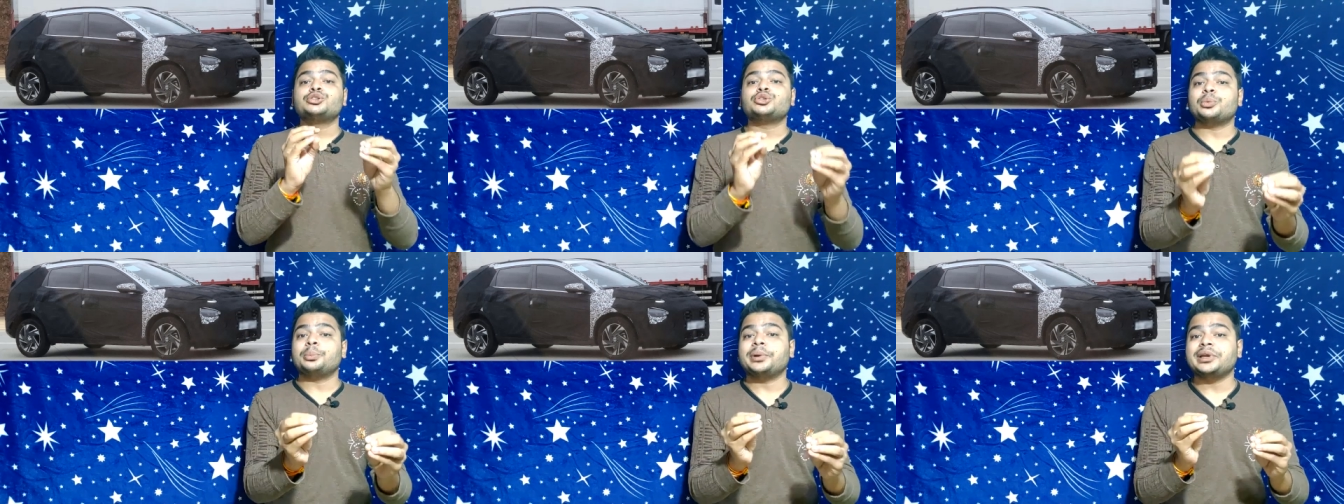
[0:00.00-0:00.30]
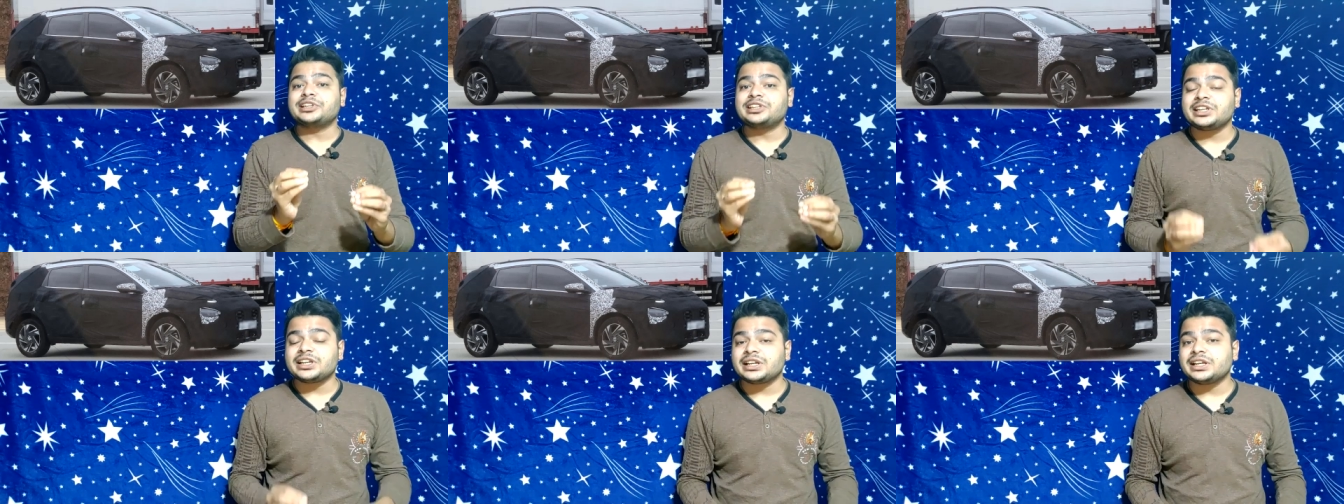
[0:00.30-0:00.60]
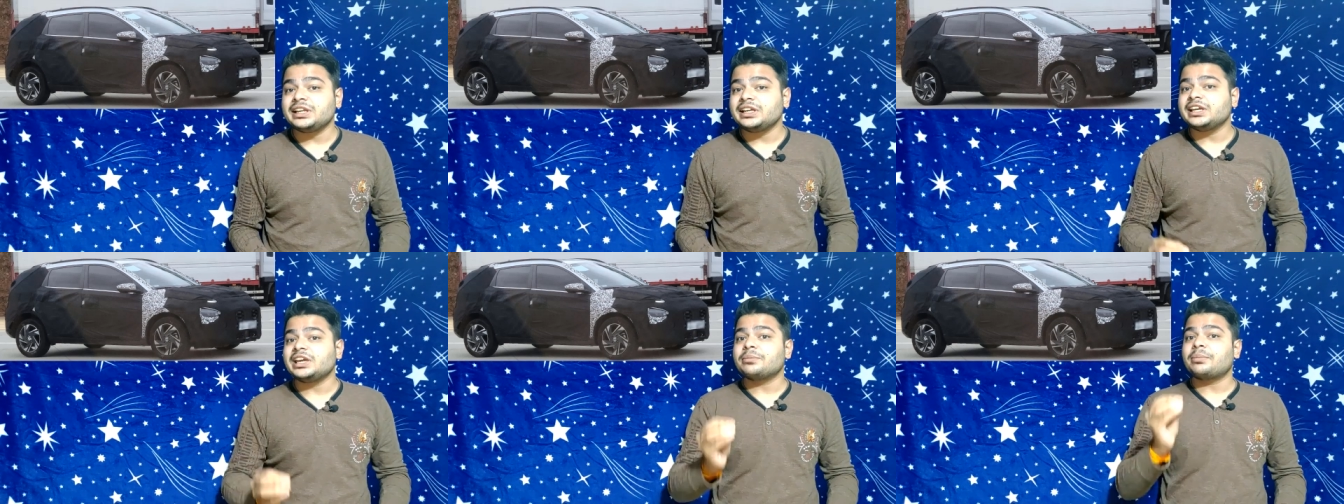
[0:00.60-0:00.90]
सो हाँ।
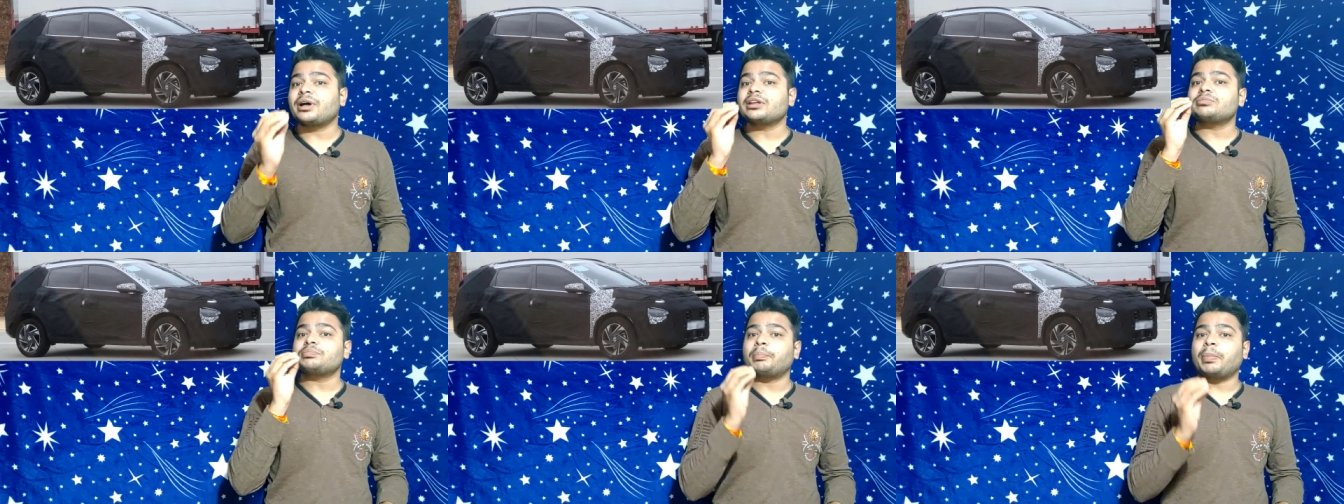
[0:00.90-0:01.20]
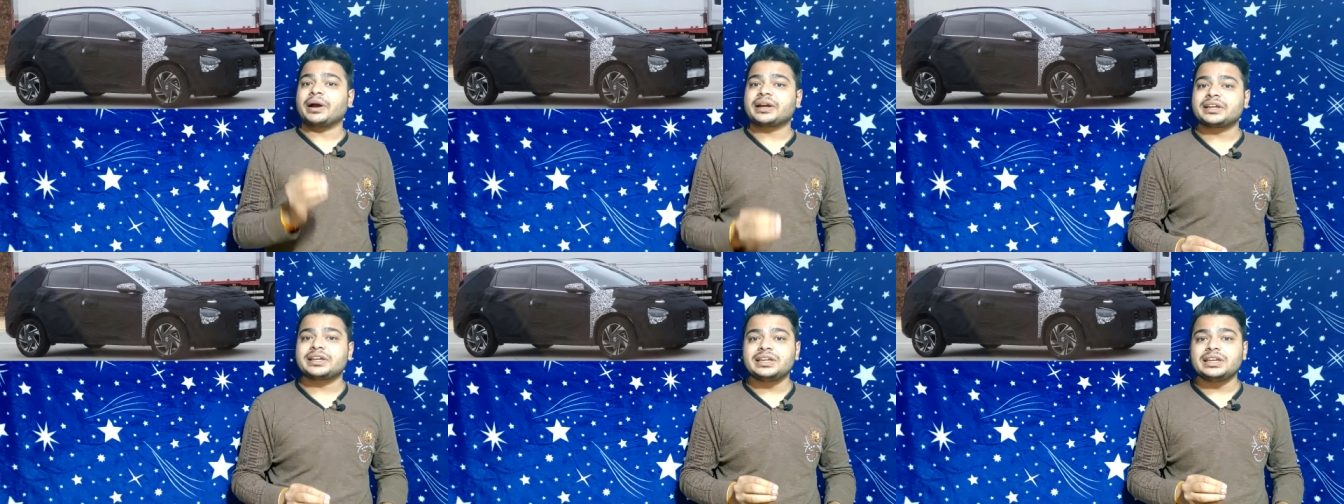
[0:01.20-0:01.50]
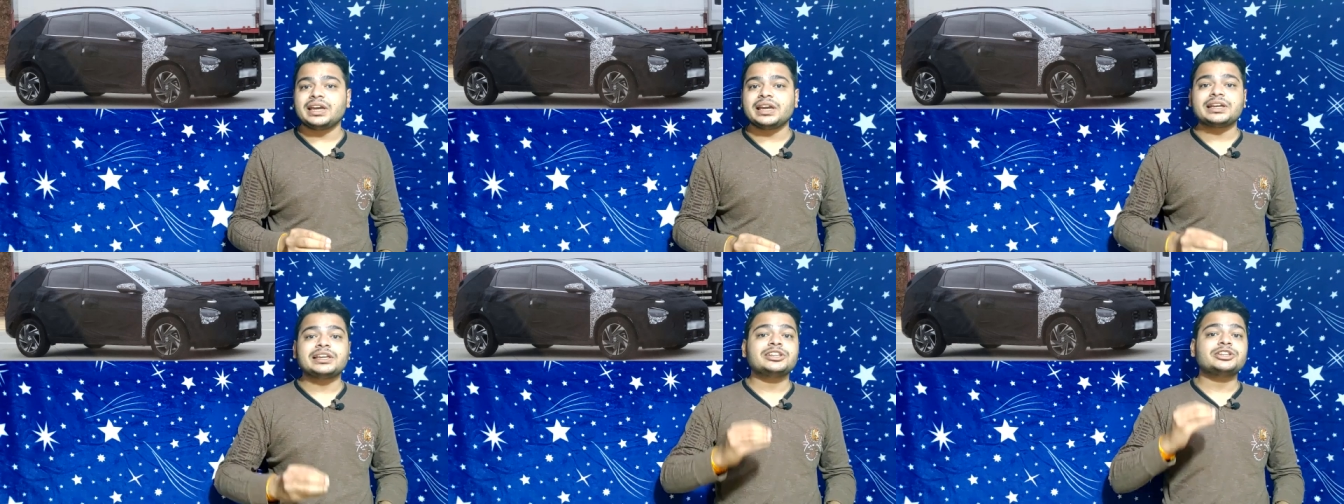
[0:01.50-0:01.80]
बेसिकली ये बात
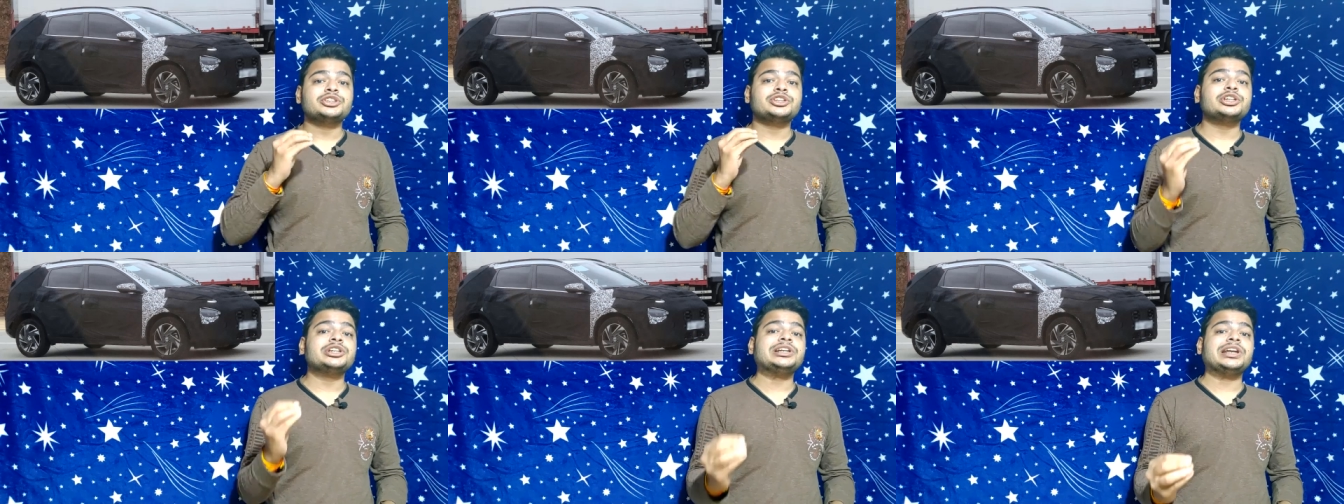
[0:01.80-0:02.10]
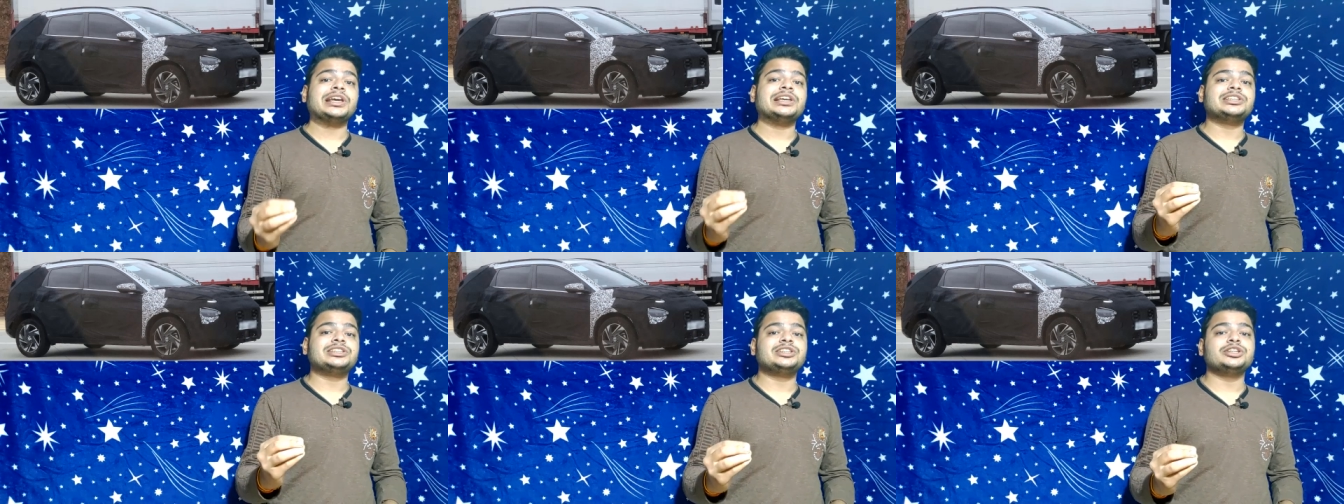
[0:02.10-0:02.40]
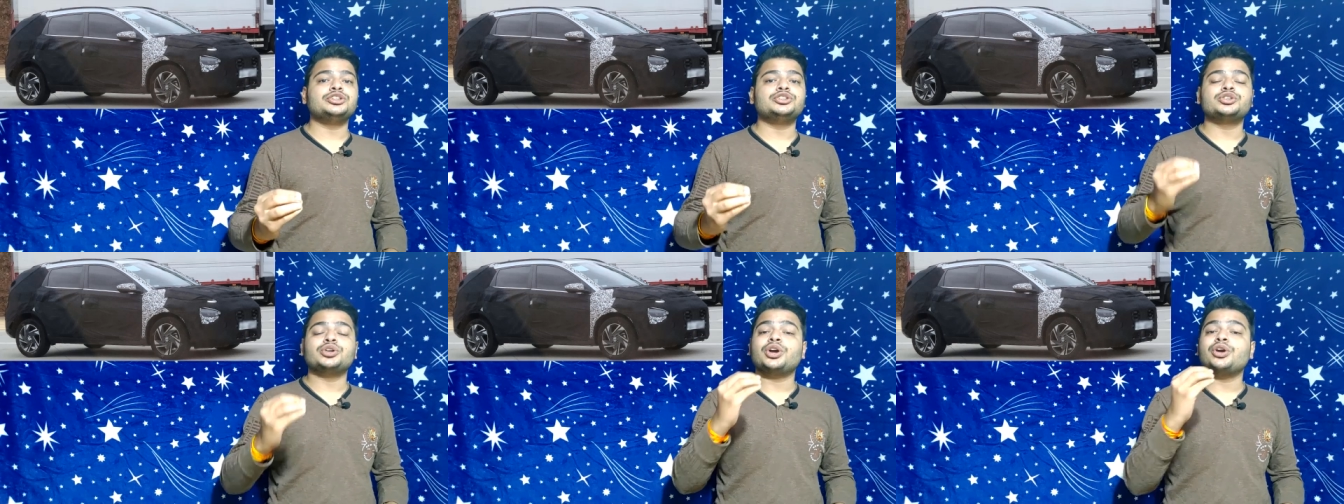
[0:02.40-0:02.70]
पक्की है कि इसकी
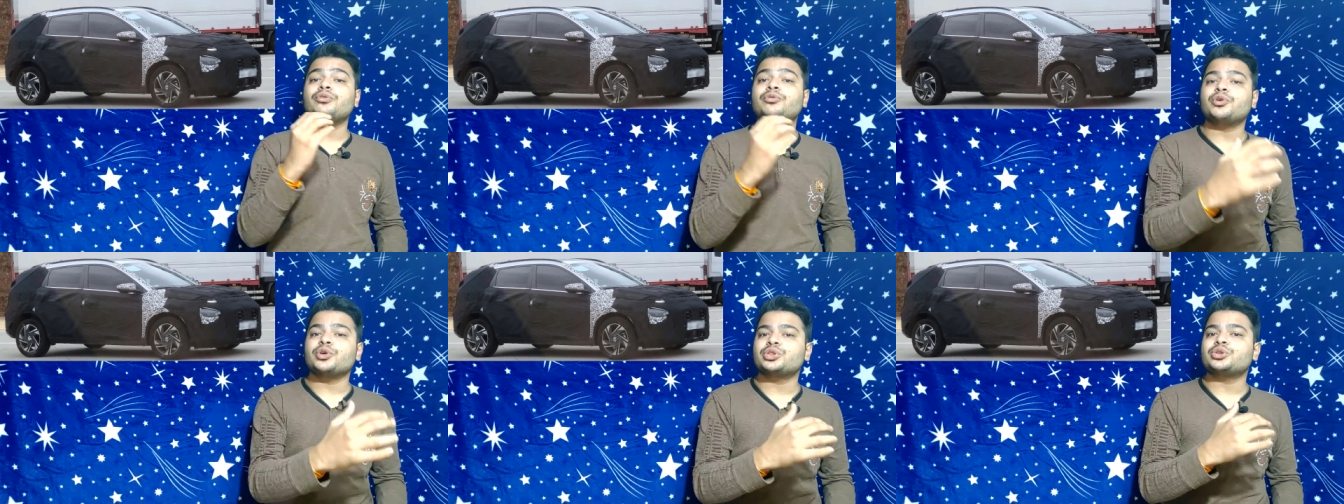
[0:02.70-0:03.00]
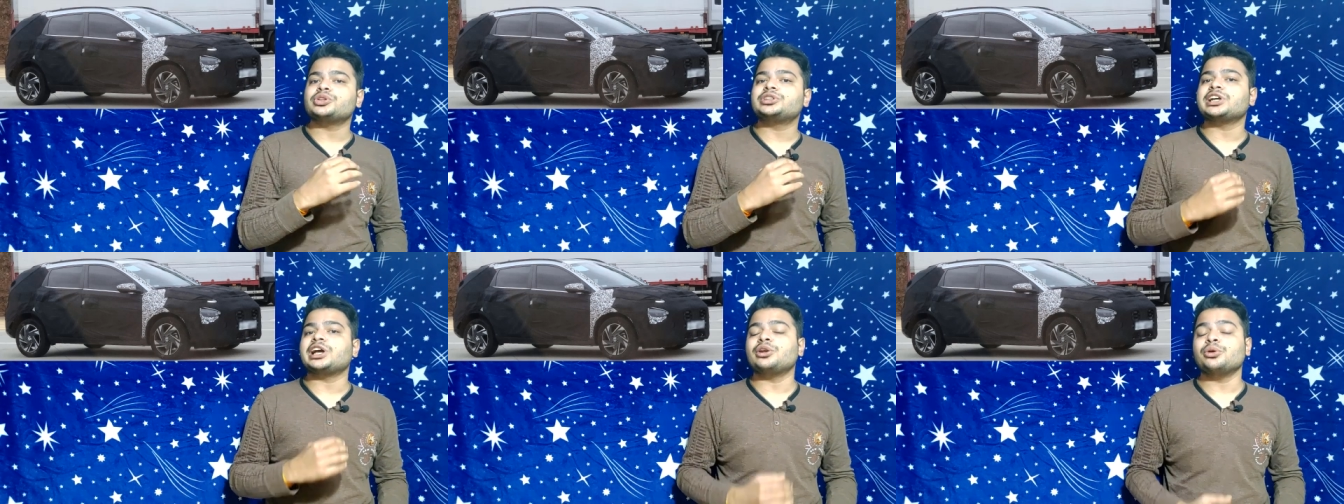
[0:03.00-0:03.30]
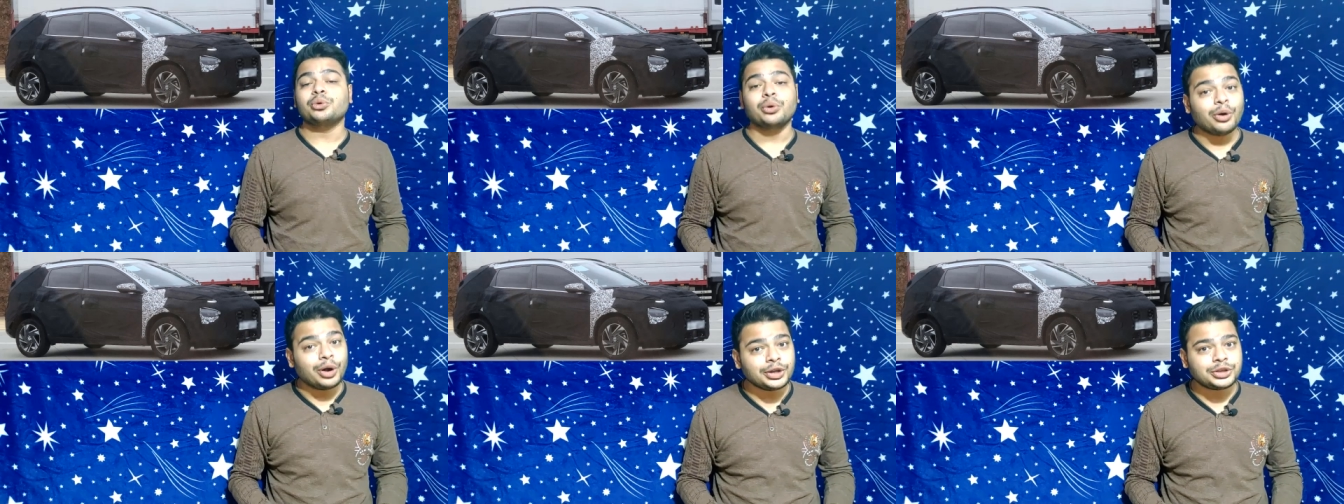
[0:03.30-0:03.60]
टेस्टिंग जो है वो तो
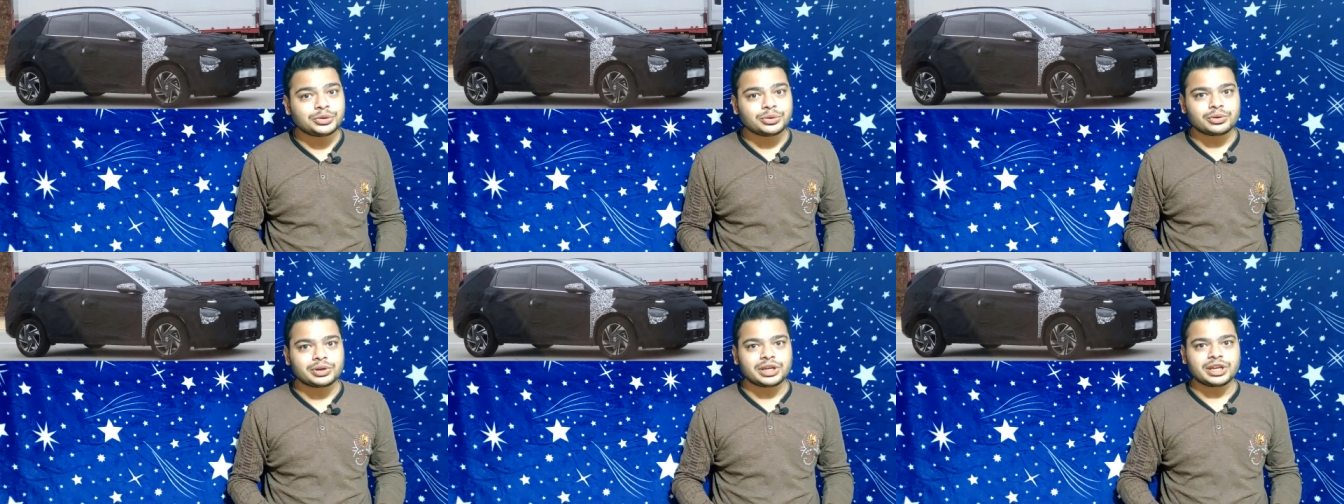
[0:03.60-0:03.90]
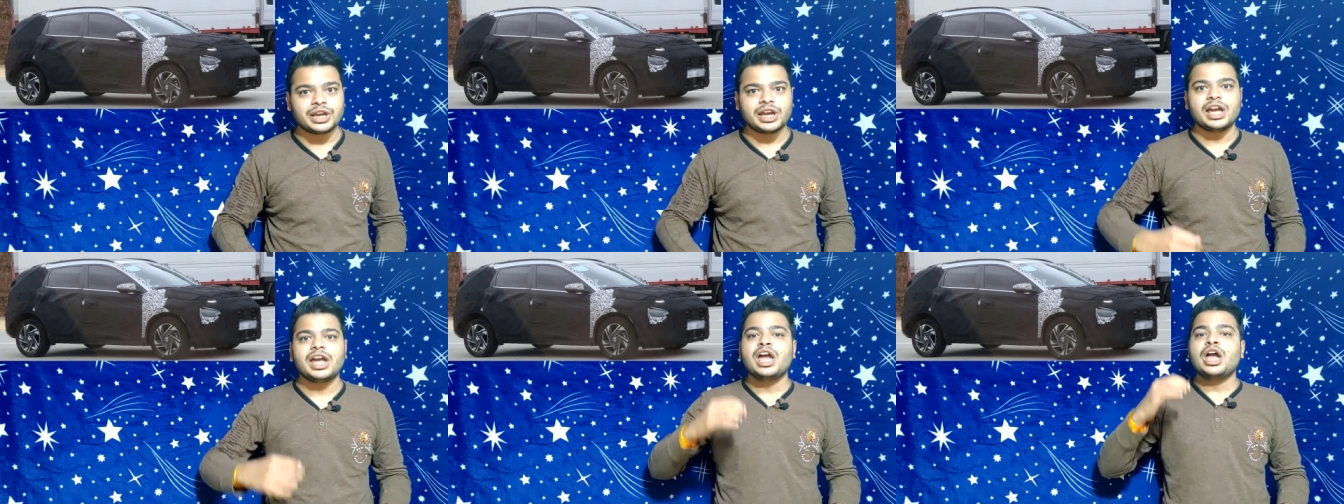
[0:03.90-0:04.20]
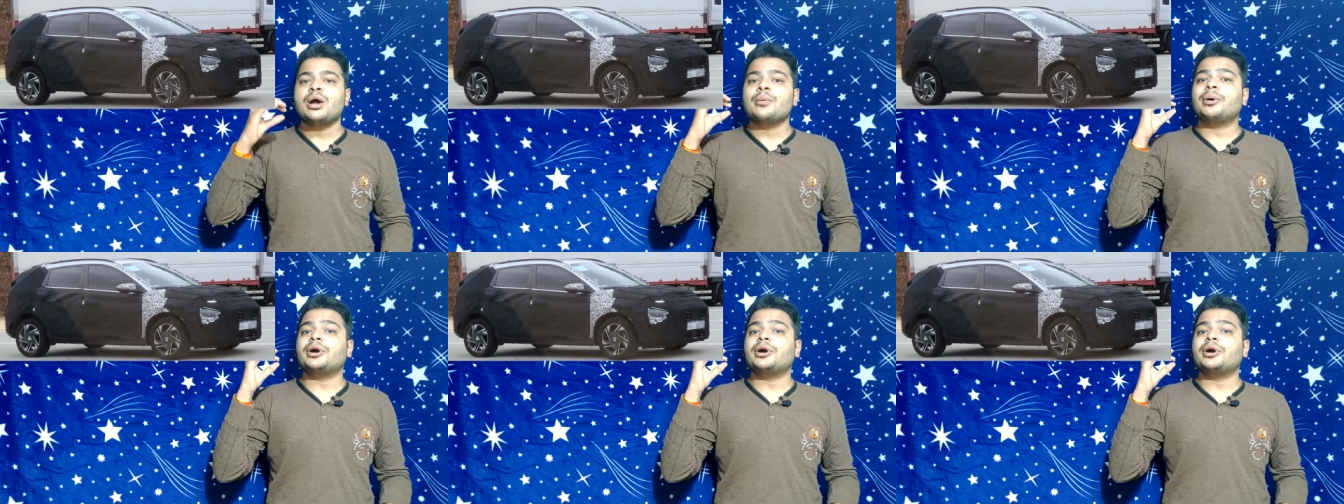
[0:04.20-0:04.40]
चालू हो ही चुकी है